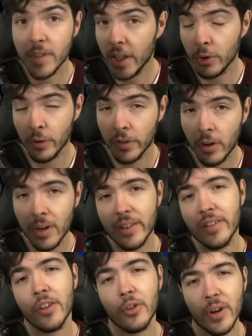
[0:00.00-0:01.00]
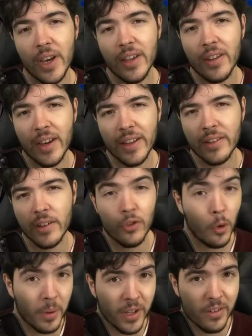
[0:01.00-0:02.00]
Il y a deux ans, la scène coréenne a été
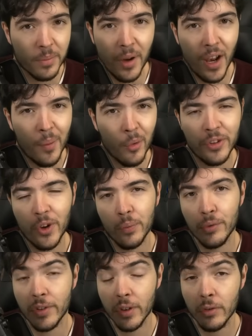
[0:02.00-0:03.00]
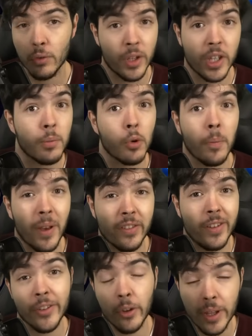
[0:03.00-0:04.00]
surprise par la montée en puissance d'une équipe que
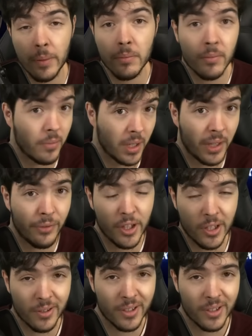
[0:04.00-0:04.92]
personne n'attendait, Griffin.